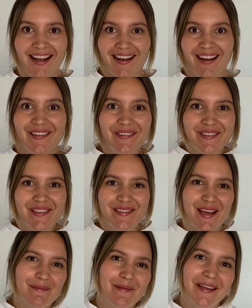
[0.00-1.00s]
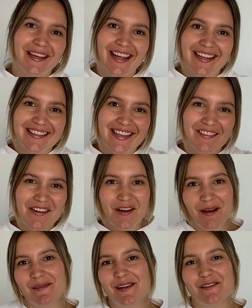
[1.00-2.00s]
Hallo zusammen, herzlich
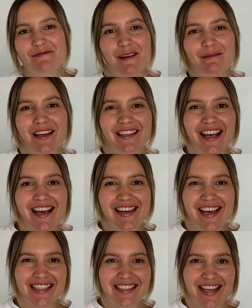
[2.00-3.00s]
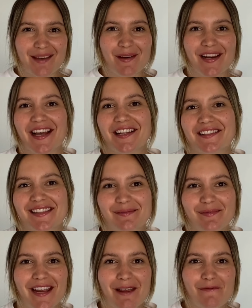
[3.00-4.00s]
willkommen auf meinem Kanal Lanas einmal eins
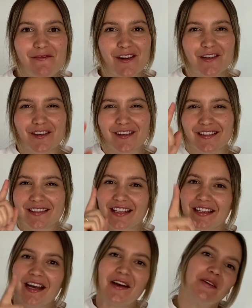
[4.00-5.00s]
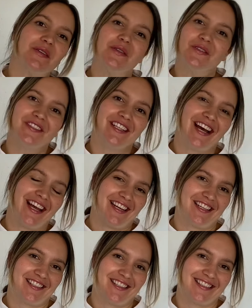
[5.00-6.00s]
zum Leben. Voll schön, dass genau du wieder
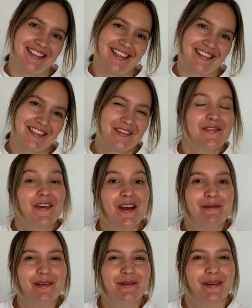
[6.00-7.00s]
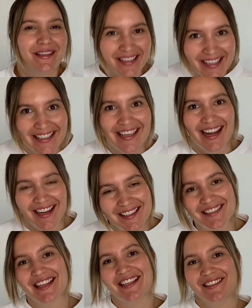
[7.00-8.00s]
eingeschaltet hast. Ich freue mich über jeden
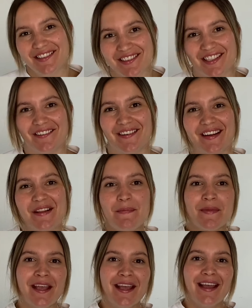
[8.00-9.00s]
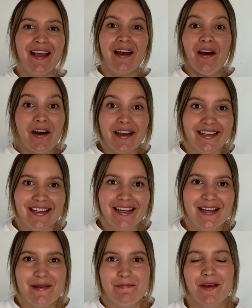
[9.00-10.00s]
einzelnen Zuschauer.
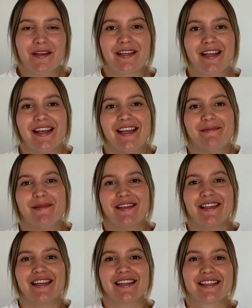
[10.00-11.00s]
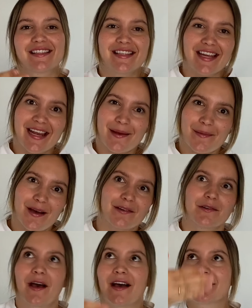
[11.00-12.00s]
Heute möchte ich mit dir das Thema,
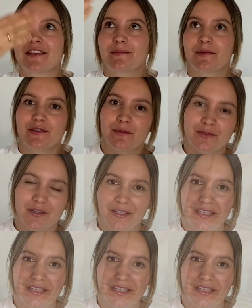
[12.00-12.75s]
du hast es bestimmt schon